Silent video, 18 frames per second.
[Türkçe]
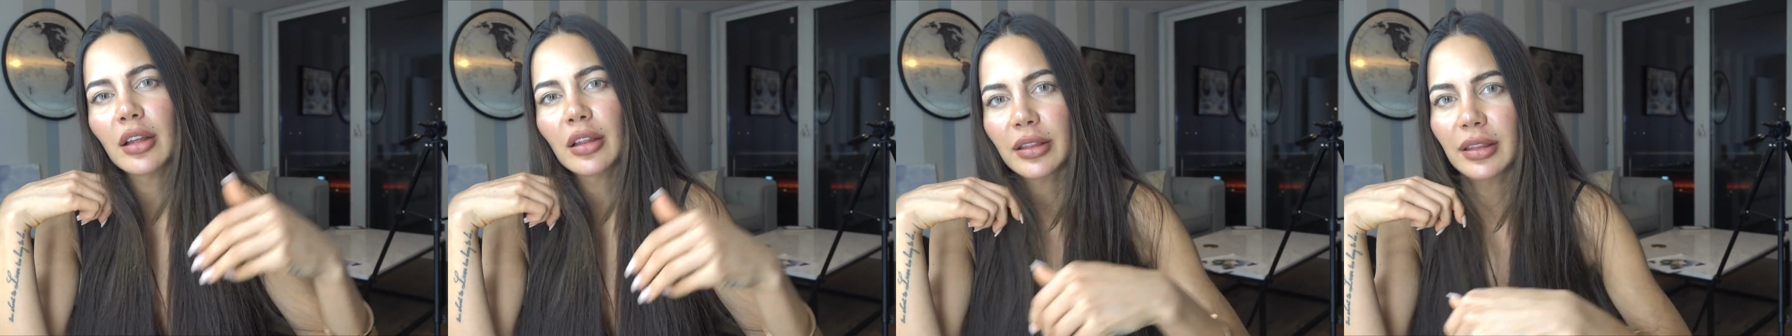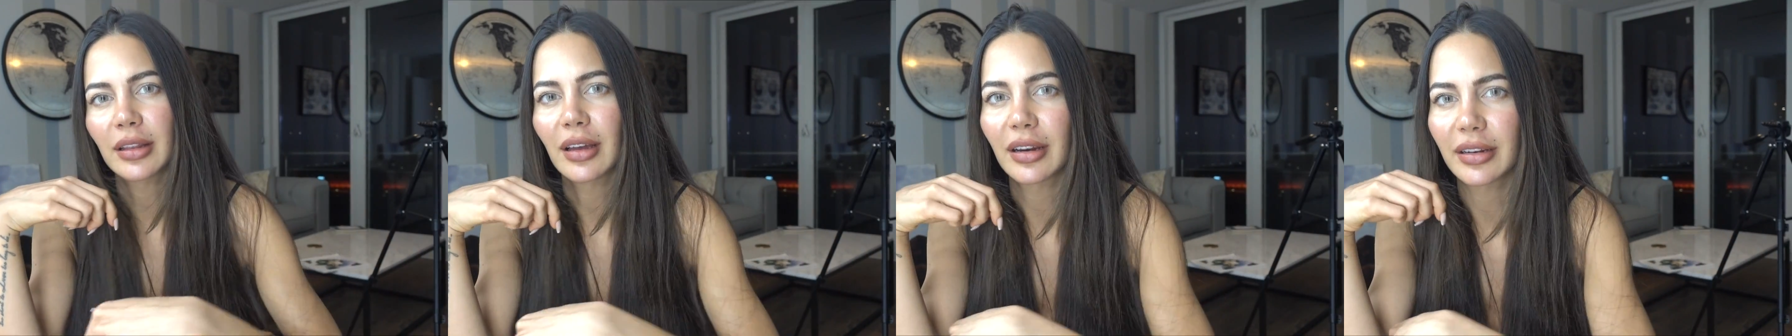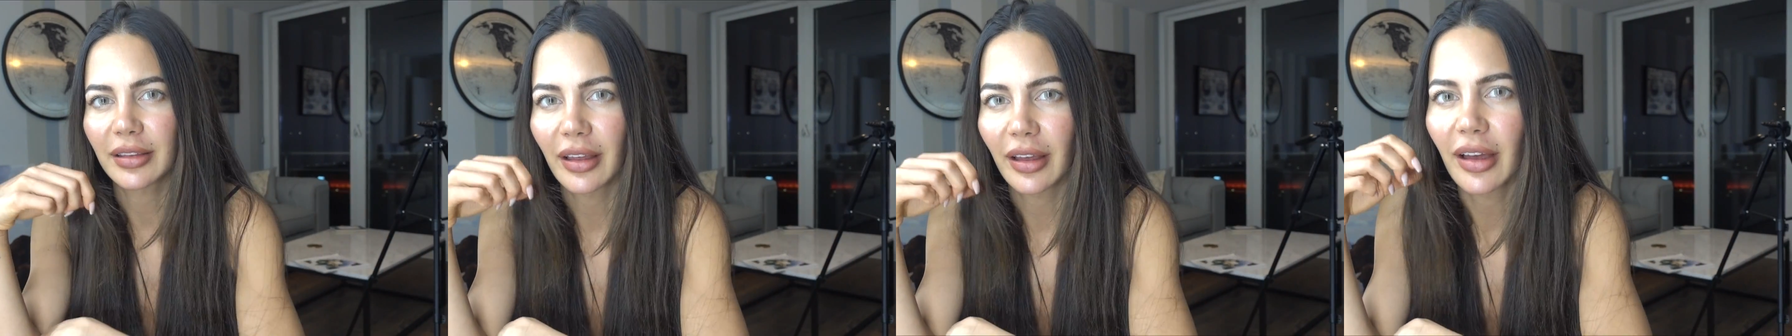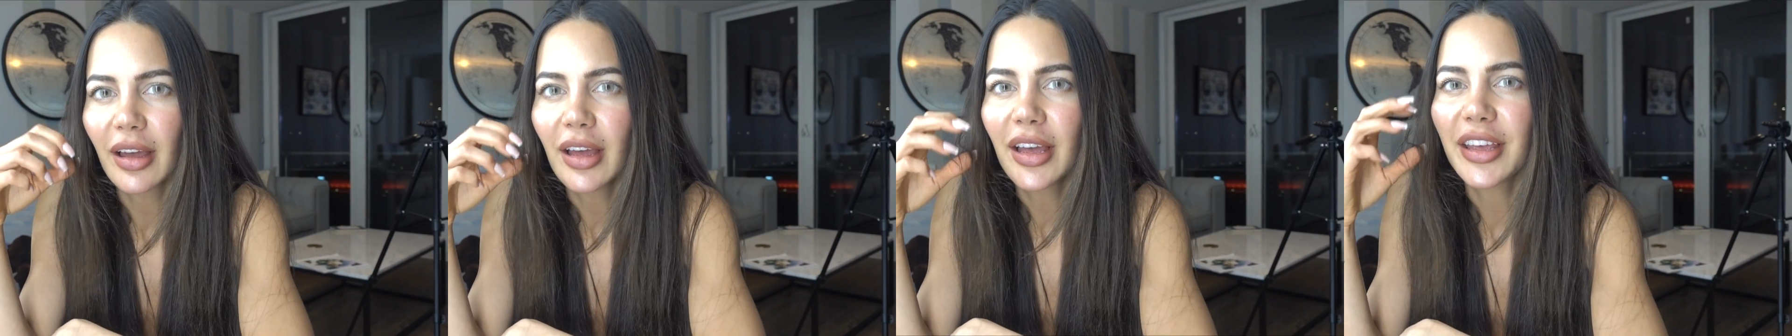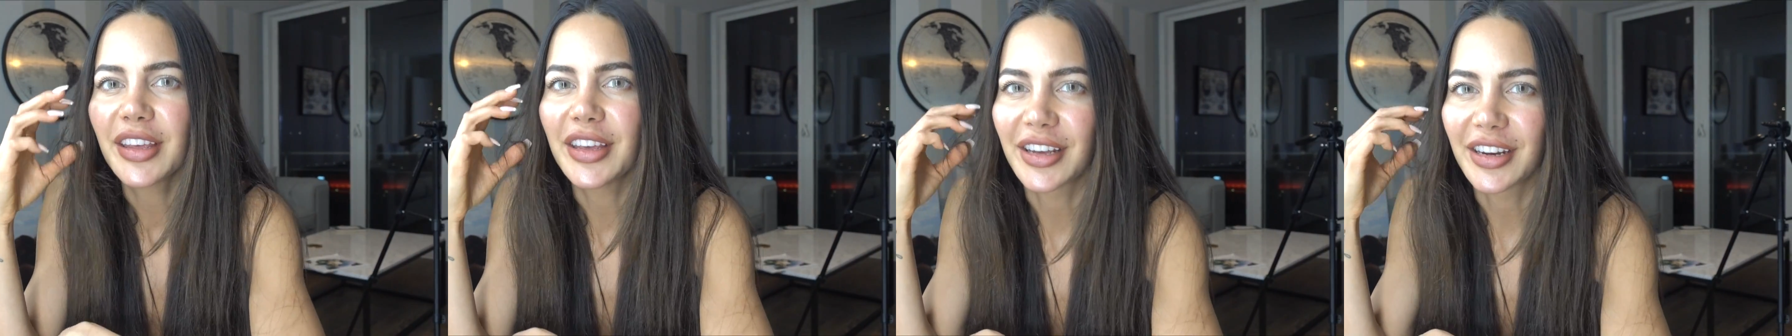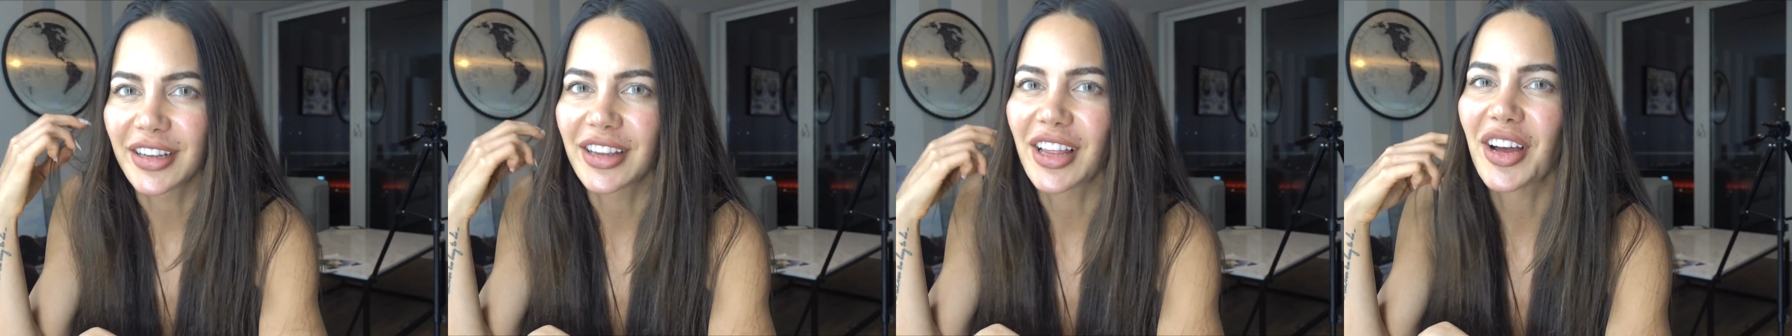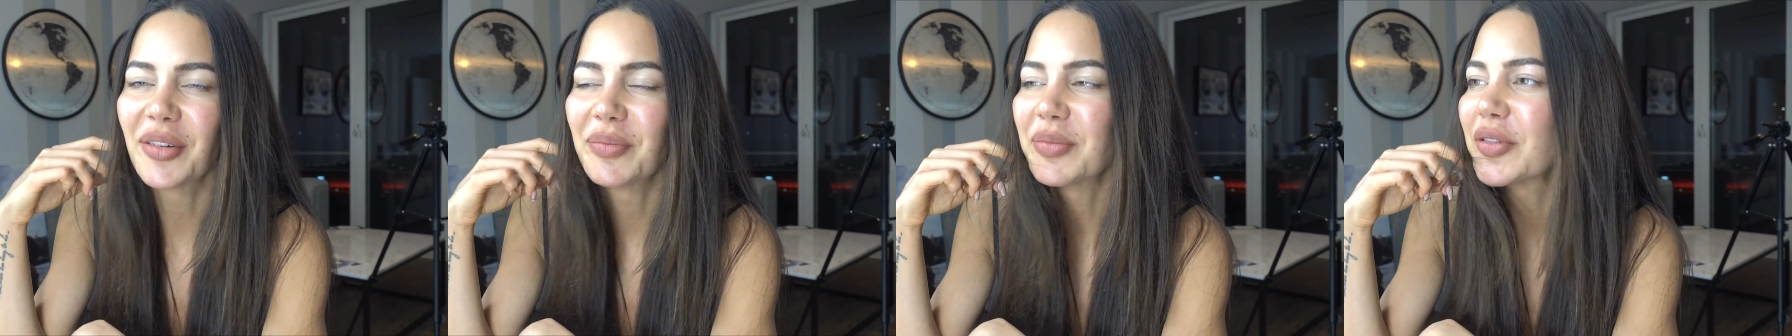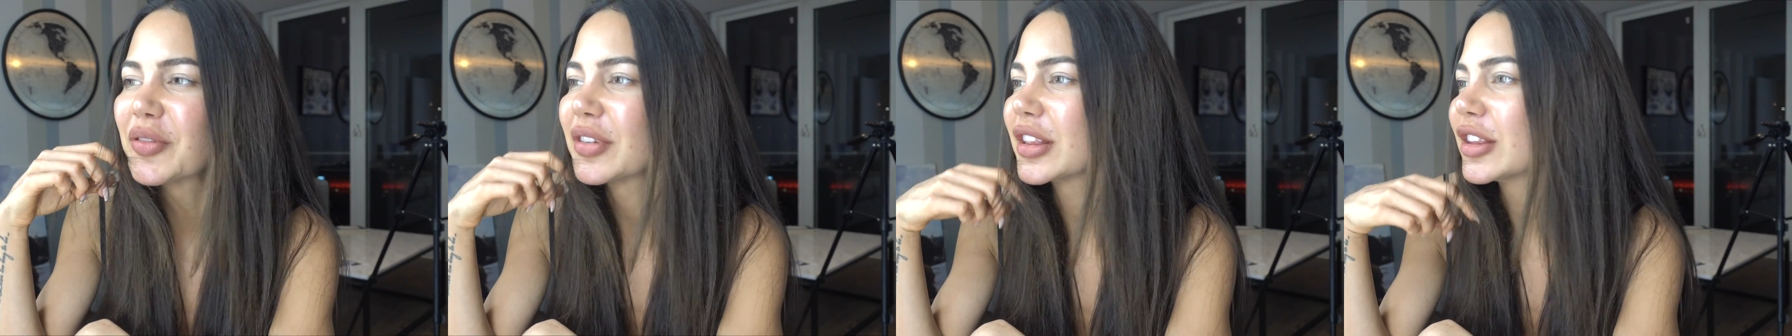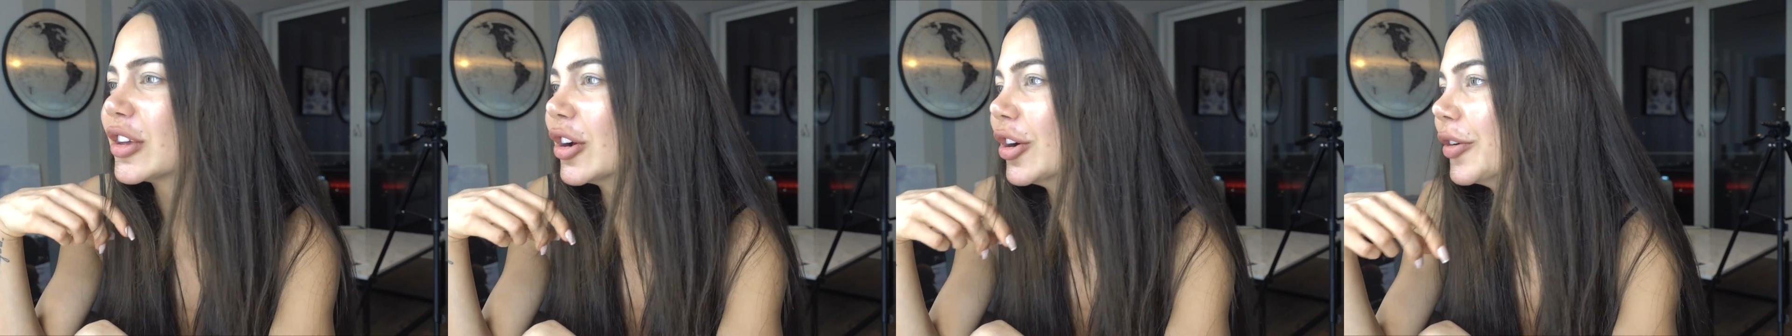atlarda yer alan bir
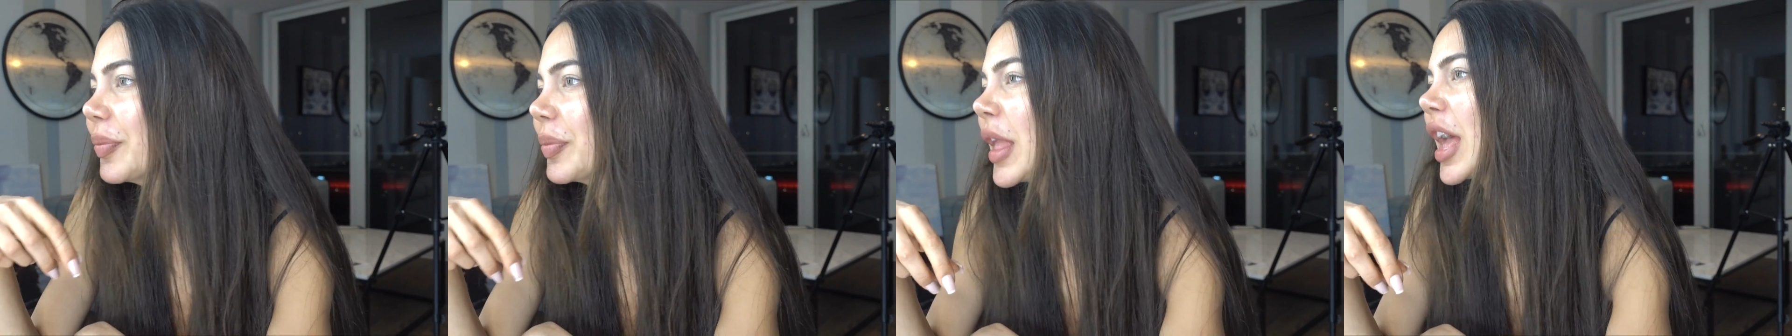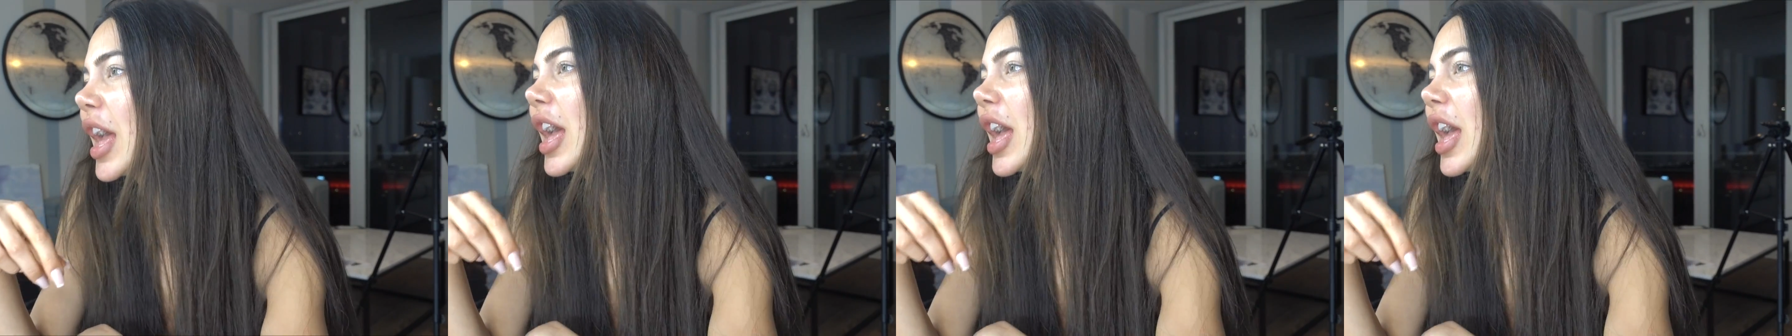video.